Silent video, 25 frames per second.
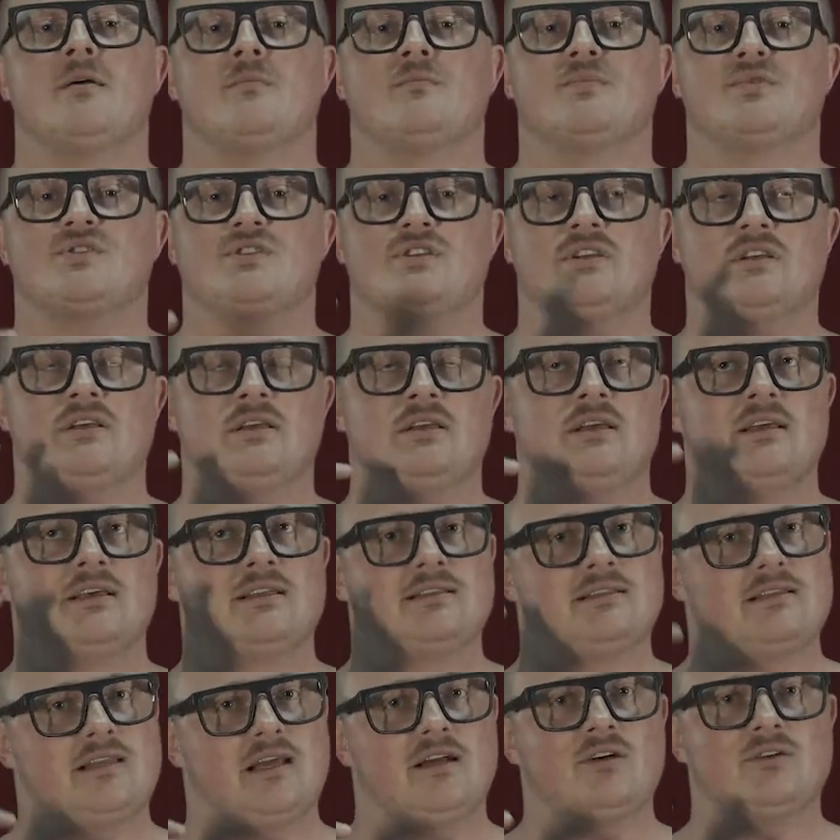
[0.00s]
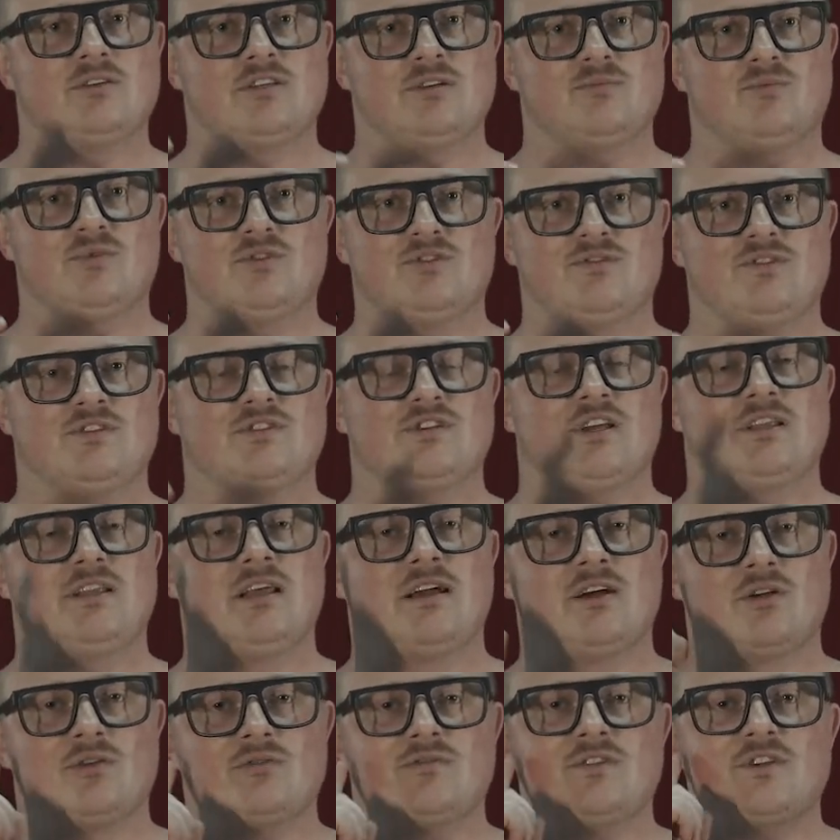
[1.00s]
przy tego typu
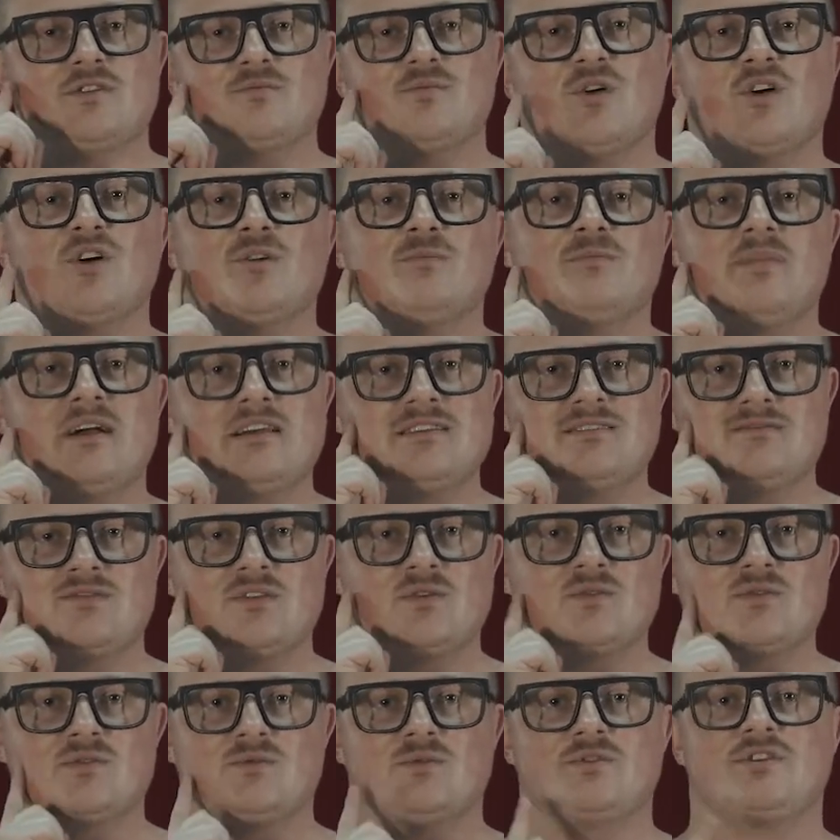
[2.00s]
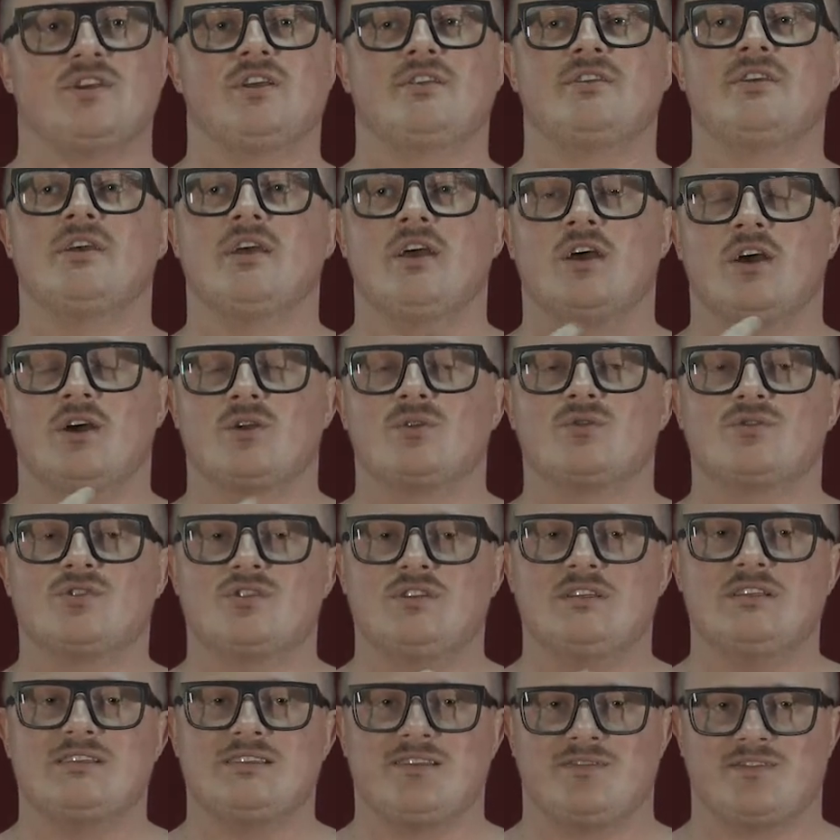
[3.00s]
ćwiczeniach również mogą Państwo usłyszeć
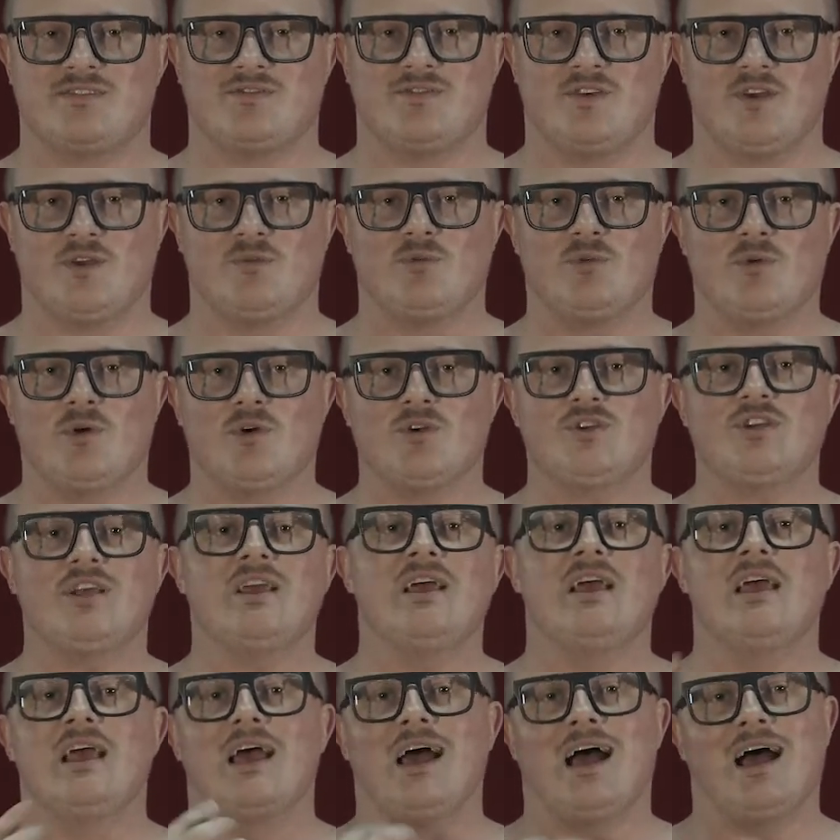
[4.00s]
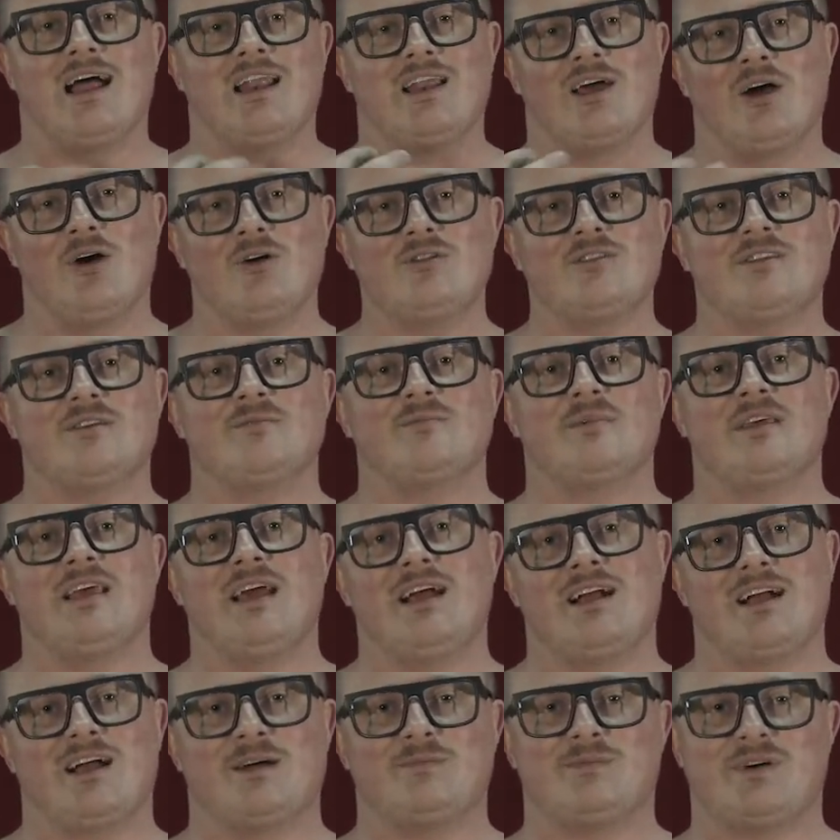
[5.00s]
różnice w swoim głosie, ale o tym,
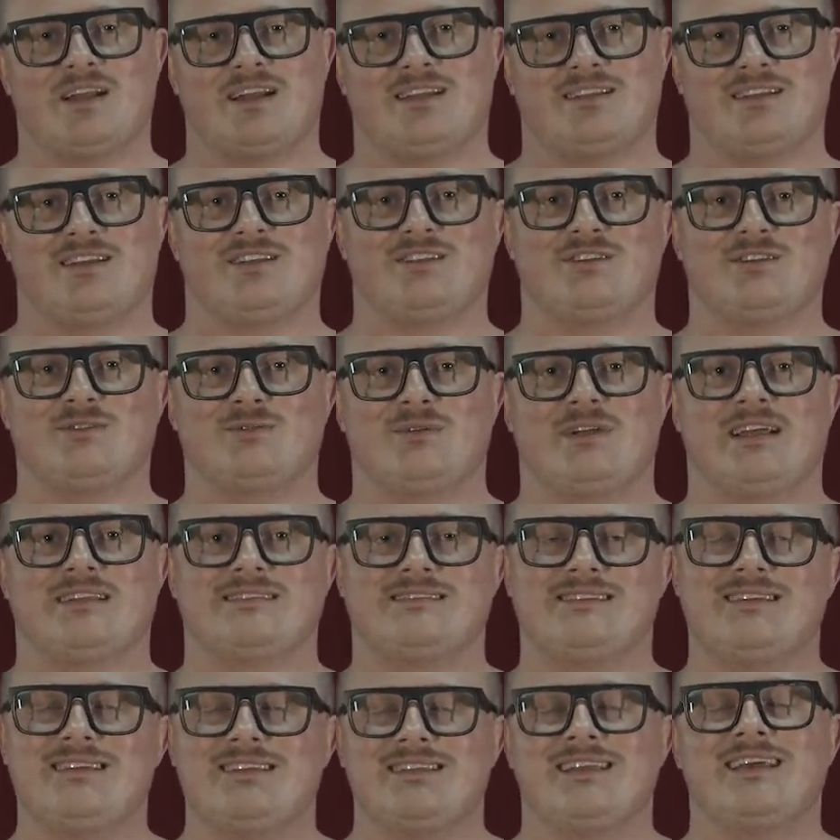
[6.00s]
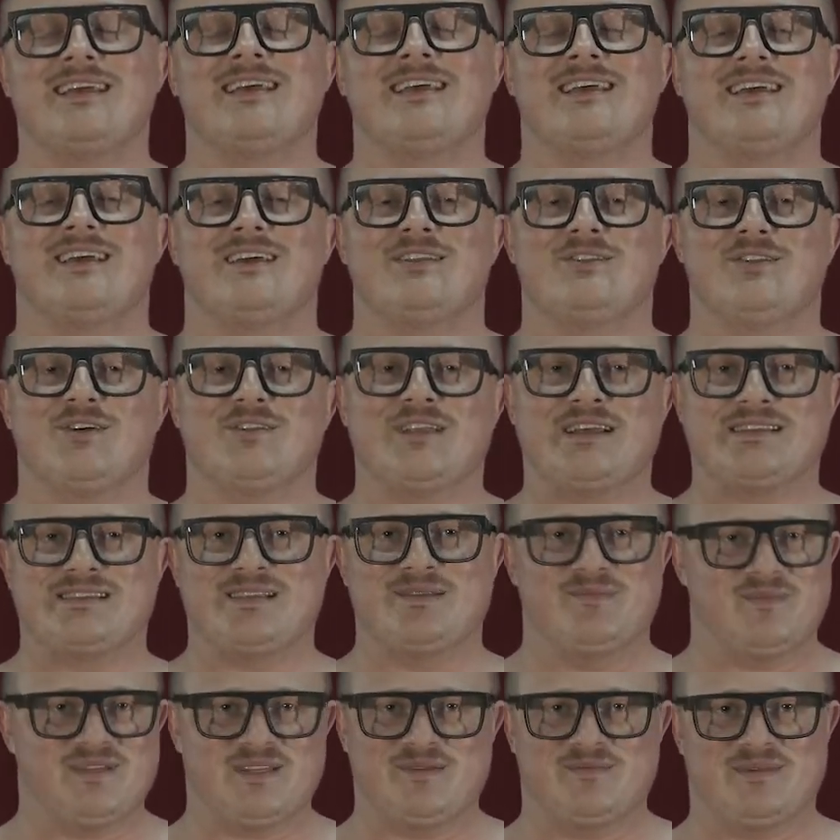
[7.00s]
jak aparat artykulacyjny, to
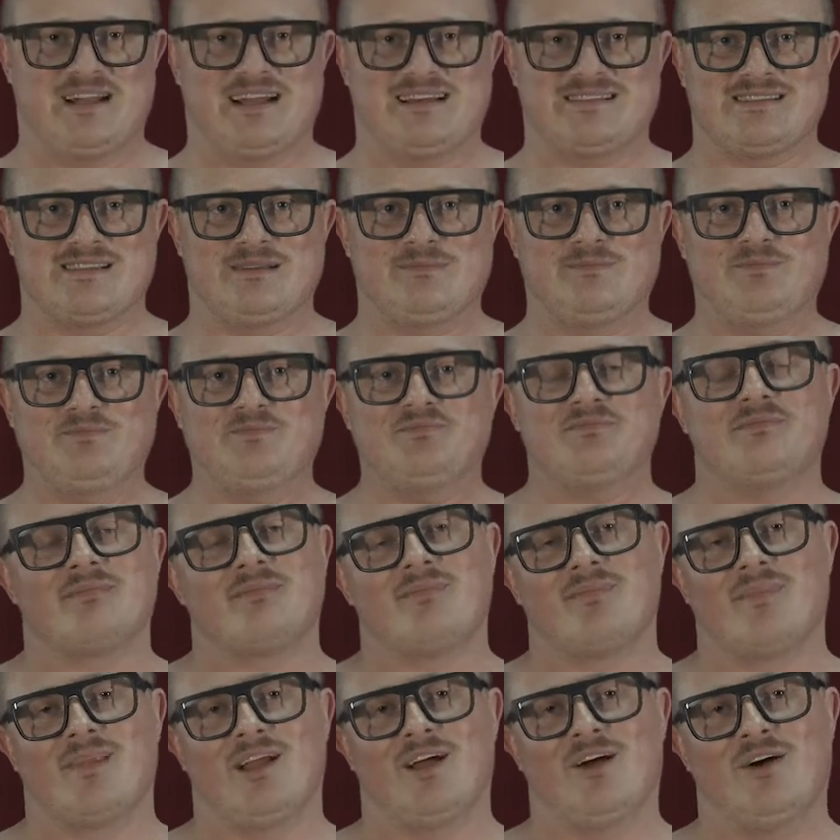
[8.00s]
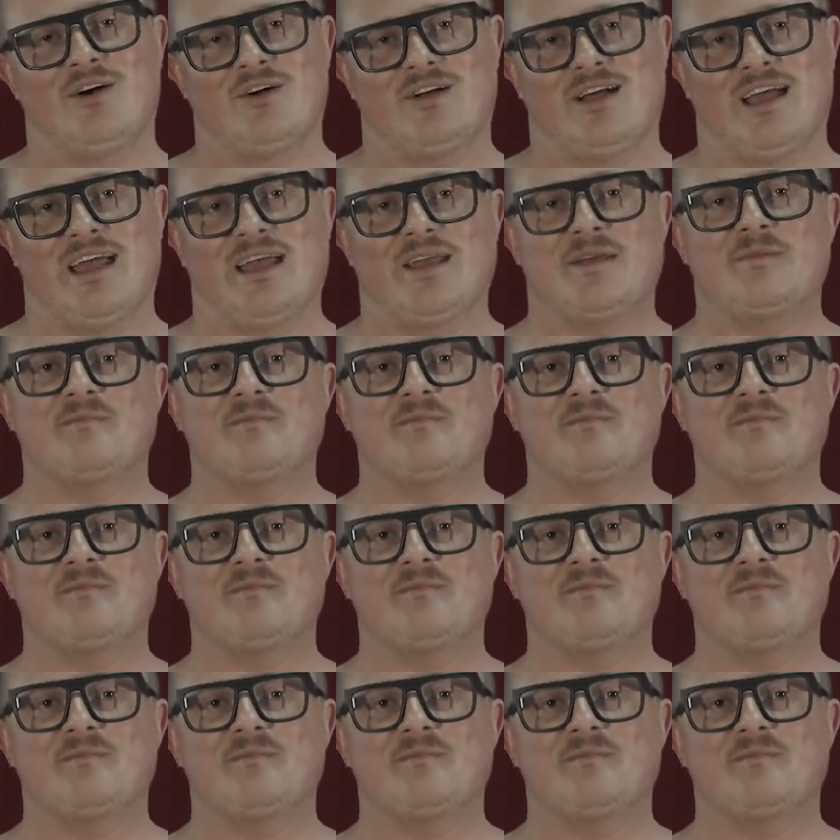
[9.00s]
następnym razem. Ok.